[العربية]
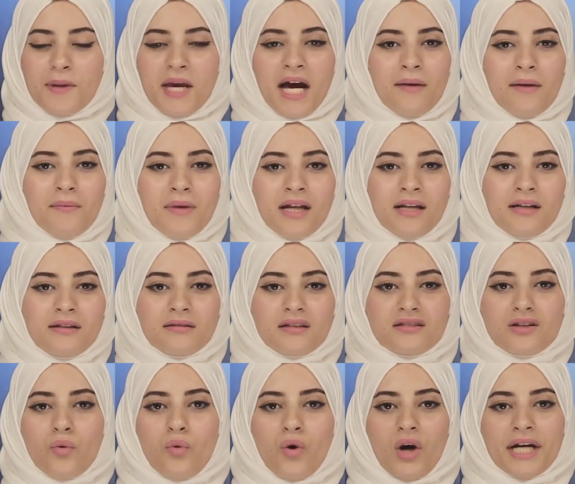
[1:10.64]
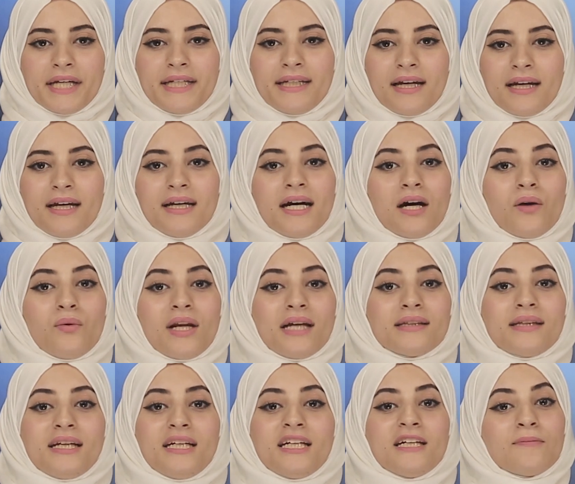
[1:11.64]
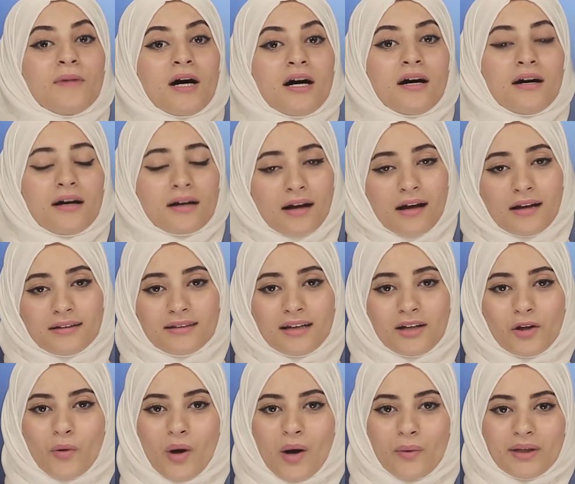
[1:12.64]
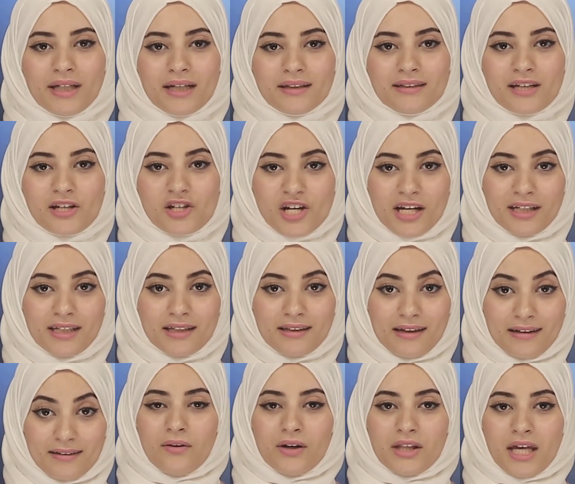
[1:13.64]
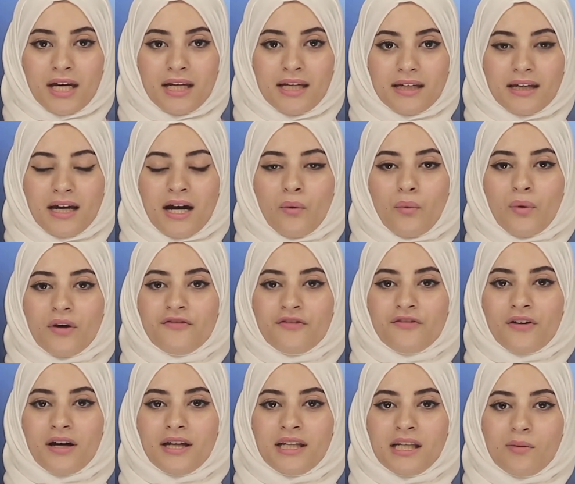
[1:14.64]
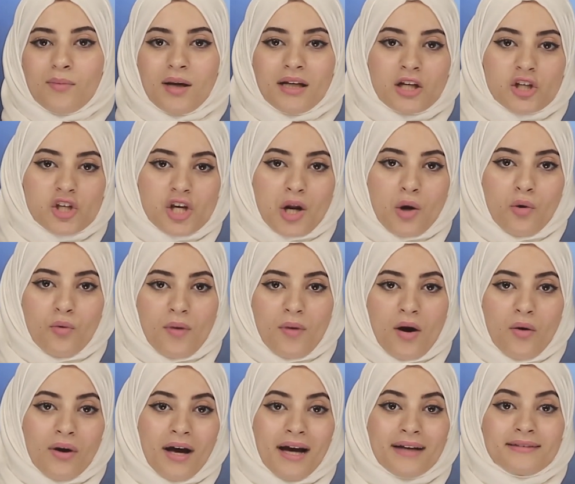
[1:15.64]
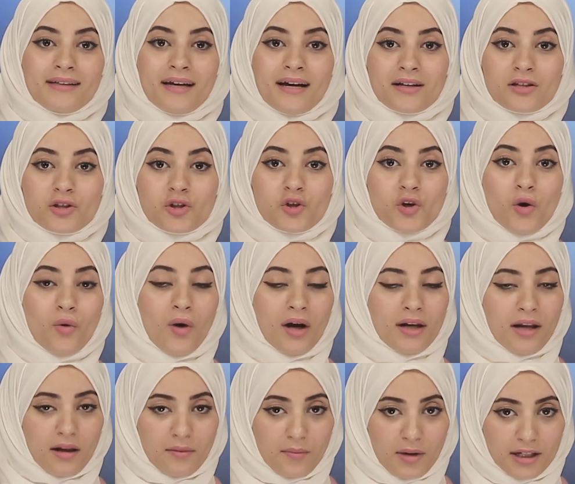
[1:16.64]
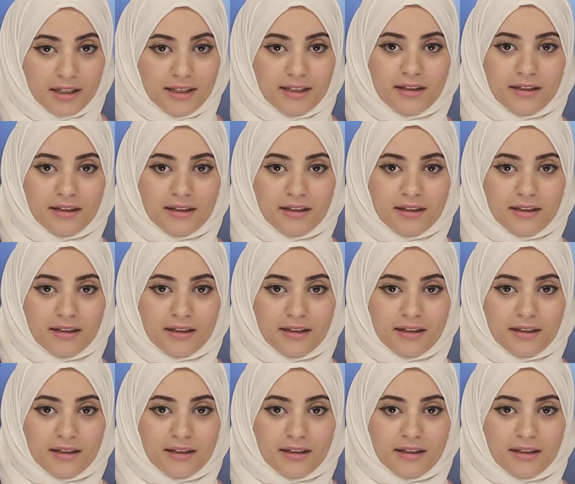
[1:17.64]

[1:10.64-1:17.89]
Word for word: بأعمال تطوعية أو لديه مهارات لغوية جيدة وذلك وفقا لما نشره موقع تاكس شو الألماني